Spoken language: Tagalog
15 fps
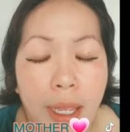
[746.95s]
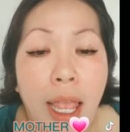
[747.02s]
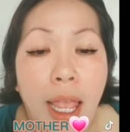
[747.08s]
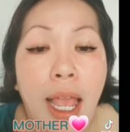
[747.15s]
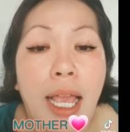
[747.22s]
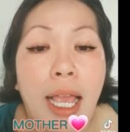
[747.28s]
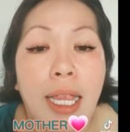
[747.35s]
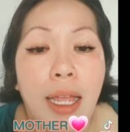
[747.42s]
I
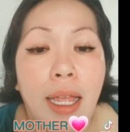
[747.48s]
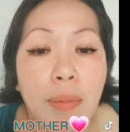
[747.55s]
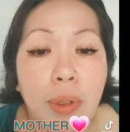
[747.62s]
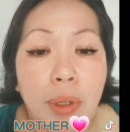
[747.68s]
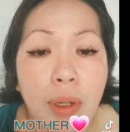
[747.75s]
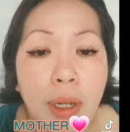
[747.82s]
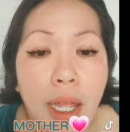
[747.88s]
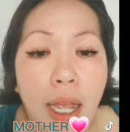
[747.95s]
love you
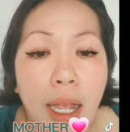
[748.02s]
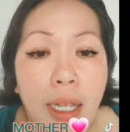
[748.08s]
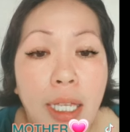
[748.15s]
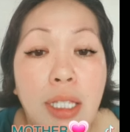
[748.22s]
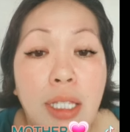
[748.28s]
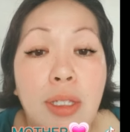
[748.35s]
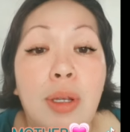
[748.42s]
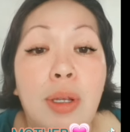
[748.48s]
nak.
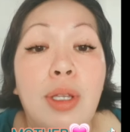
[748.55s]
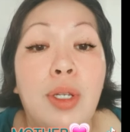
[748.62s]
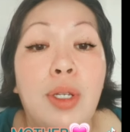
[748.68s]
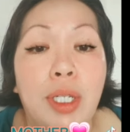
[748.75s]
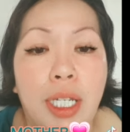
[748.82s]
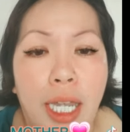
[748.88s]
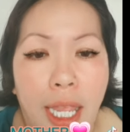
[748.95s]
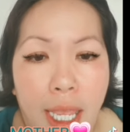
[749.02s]
Enjoy your
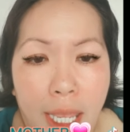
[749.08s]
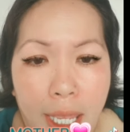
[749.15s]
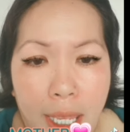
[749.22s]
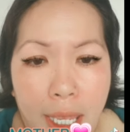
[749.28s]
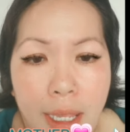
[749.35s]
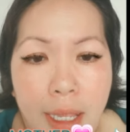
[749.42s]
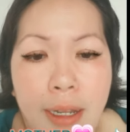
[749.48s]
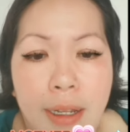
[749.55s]
day.
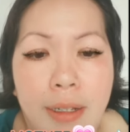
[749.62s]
